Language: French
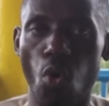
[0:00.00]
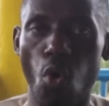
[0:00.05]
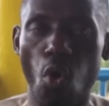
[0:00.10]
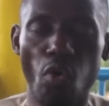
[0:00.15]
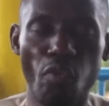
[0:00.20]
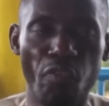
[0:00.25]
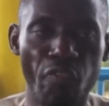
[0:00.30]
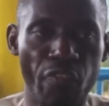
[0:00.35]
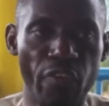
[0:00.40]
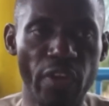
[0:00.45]

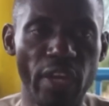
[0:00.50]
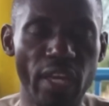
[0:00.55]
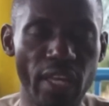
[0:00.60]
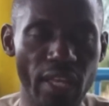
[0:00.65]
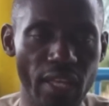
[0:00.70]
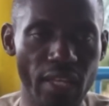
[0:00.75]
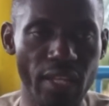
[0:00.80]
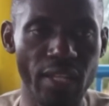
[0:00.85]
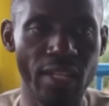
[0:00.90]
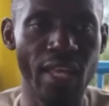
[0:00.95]
Au
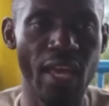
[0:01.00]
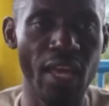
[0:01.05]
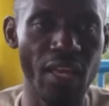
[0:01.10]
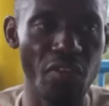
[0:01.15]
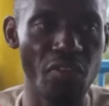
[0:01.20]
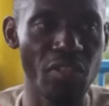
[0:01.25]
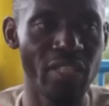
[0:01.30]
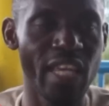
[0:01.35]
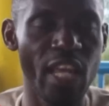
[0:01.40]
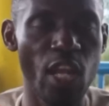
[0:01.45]
vu des
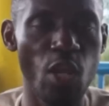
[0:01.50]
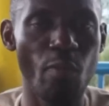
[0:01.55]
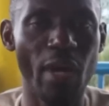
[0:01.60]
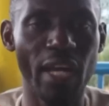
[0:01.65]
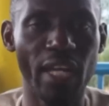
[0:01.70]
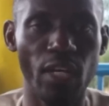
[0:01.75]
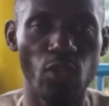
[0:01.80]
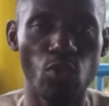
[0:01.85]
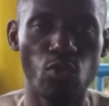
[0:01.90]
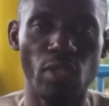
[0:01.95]
éléments
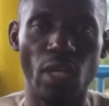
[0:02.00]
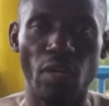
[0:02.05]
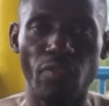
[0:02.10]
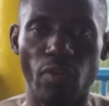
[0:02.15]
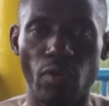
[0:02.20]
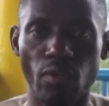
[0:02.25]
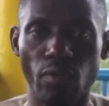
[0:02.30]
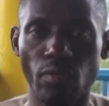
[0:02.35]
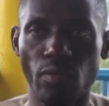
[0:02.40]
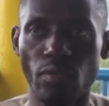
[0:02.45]
que nous
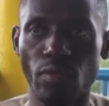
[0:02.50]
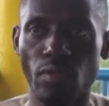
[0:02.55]
avons,